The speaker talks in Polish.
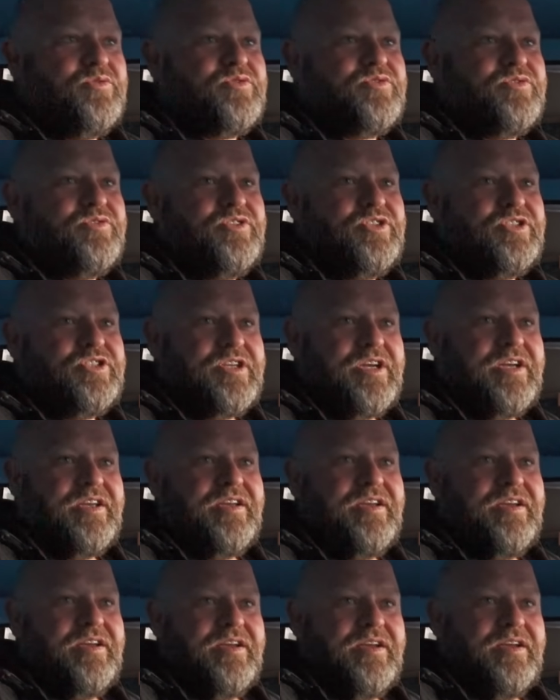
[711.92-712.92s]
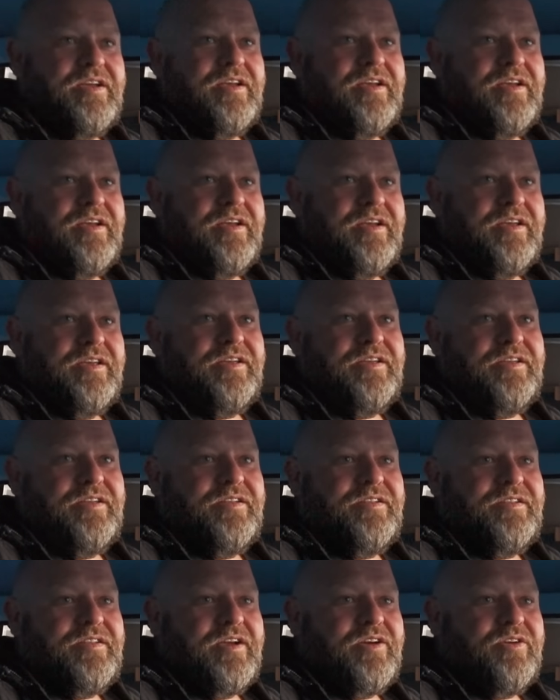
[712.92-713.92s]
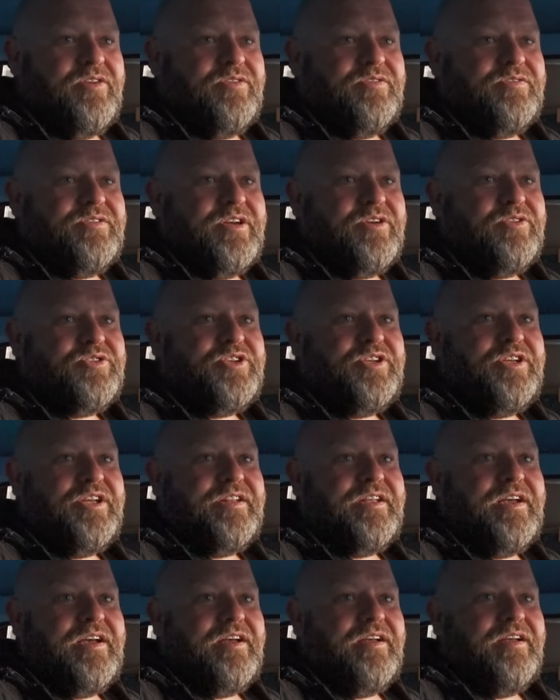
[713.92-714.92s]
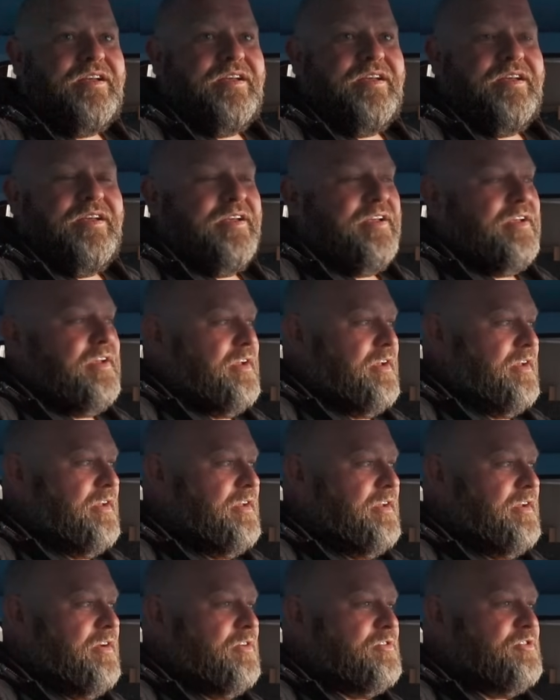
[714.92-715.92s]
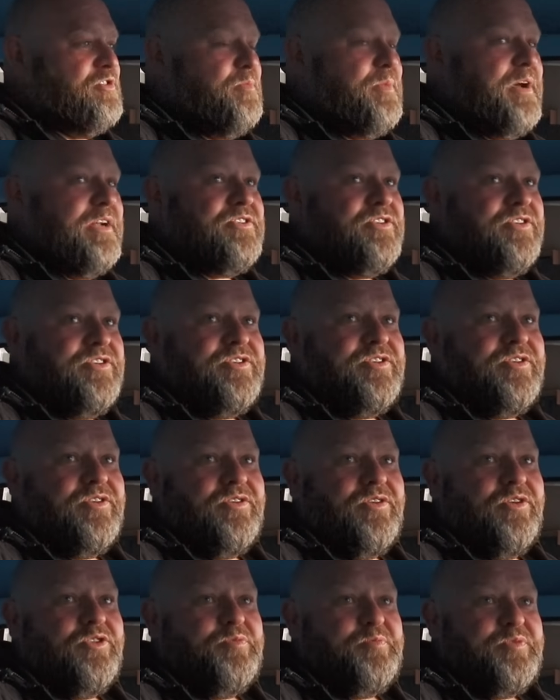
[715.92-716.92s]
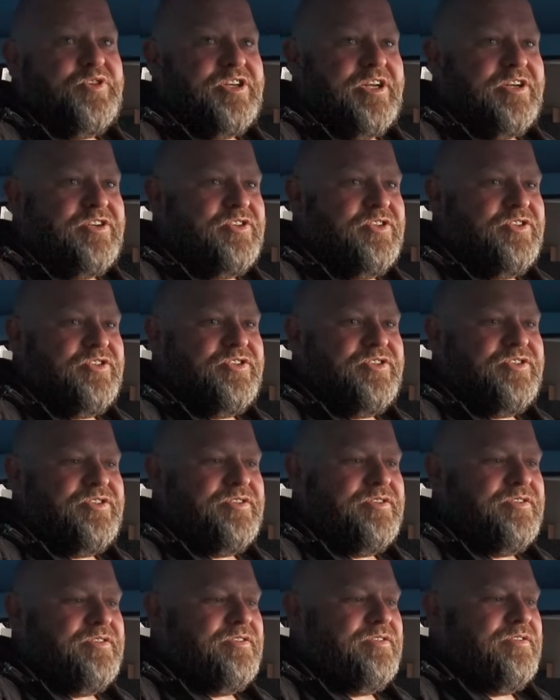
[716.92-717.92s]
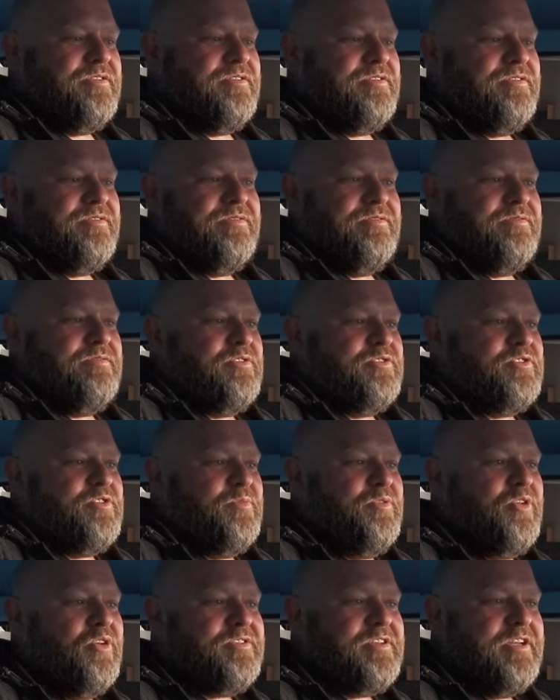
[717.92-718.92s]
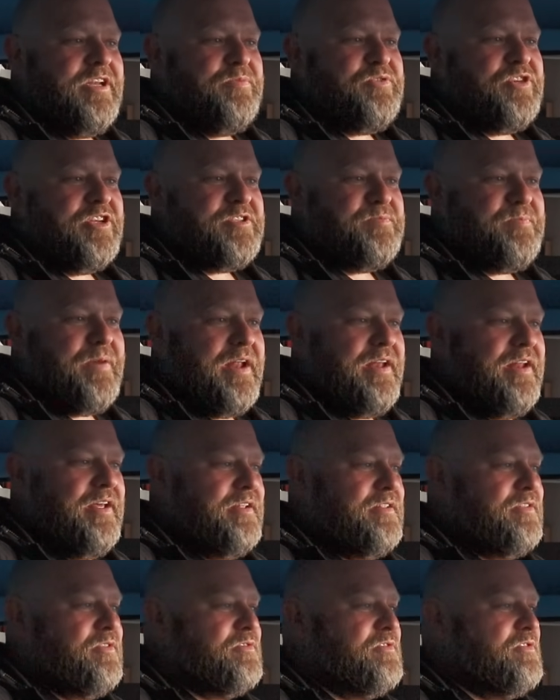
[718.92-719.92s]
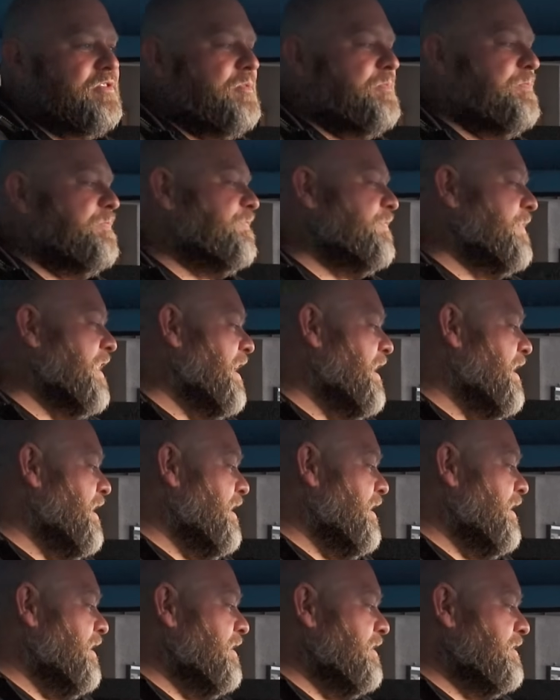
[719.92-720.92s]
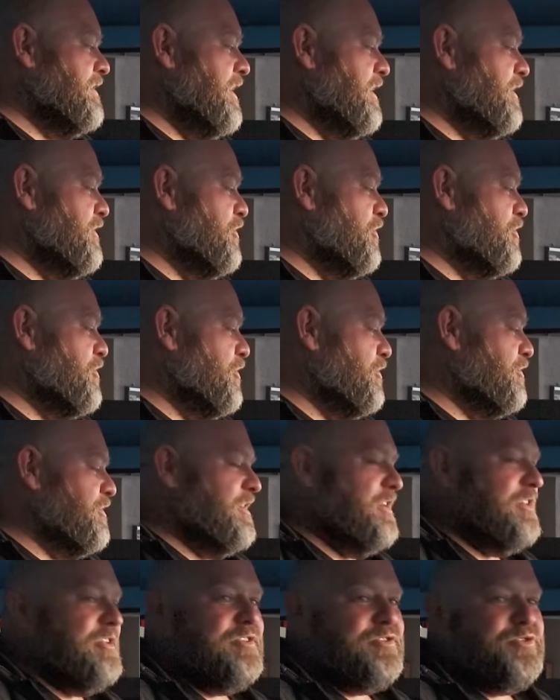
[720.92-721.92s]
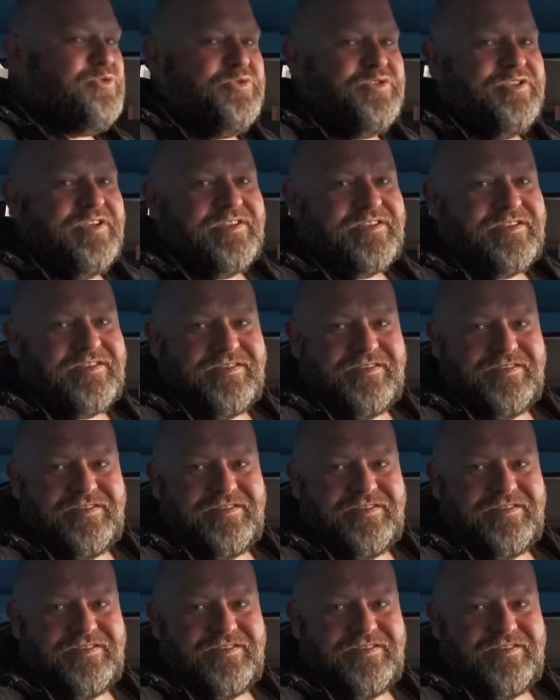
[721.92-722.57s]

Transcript: już dzisiaj. I, i tego, tego się nie da e, odzobaczyć, odprzeżyć. To są noce nieprzespane, to są niejednokrotnie dyskusje z,